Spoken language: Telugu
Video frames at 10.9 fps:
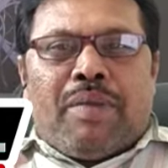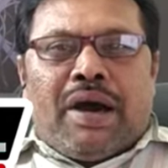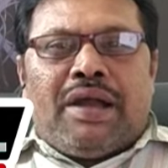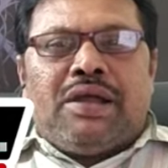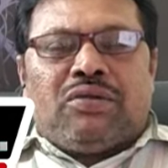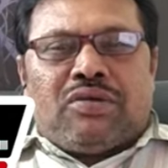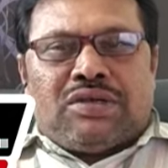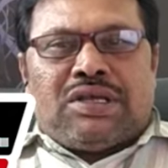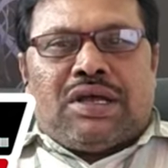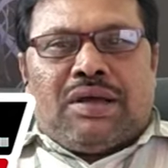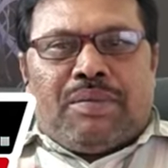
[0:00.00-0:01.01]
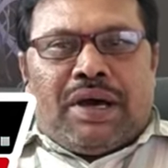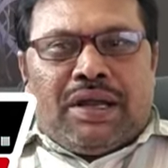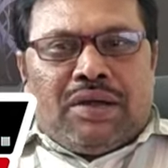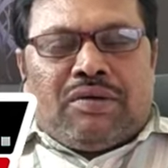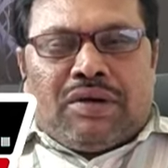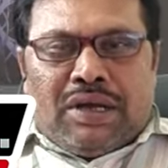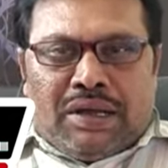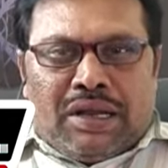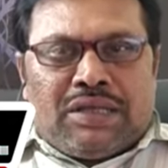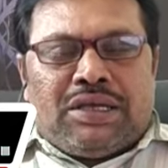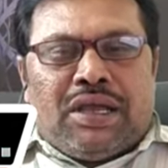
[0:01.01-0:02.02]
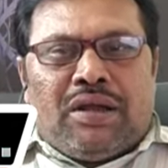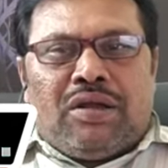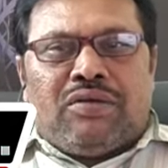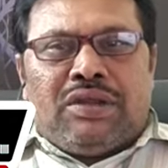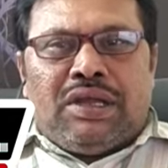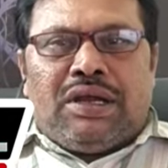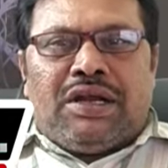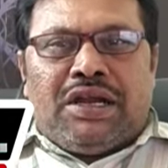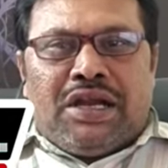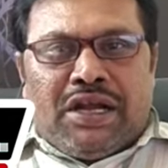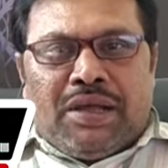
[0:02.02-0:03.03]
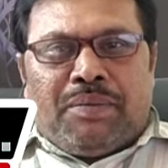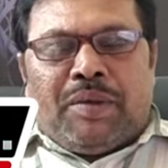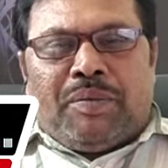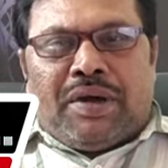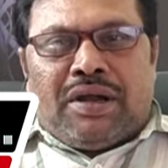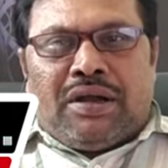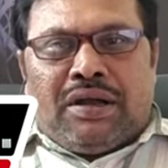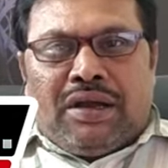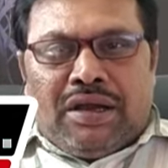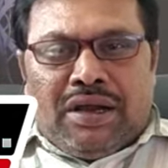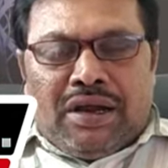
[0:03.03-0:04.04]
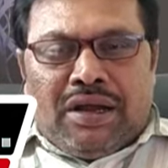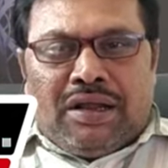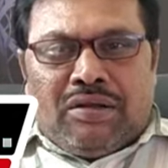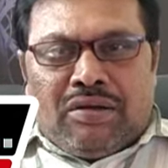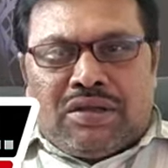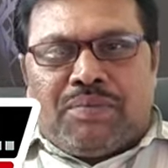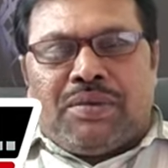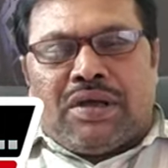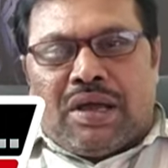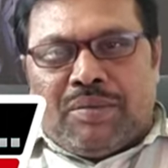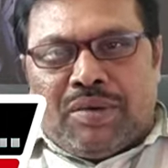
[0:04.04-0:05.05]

భార్యతో భార్య కూడా రాజకీయంలో ఉంది టీటీడీపీ టీటీడీలో సభ్య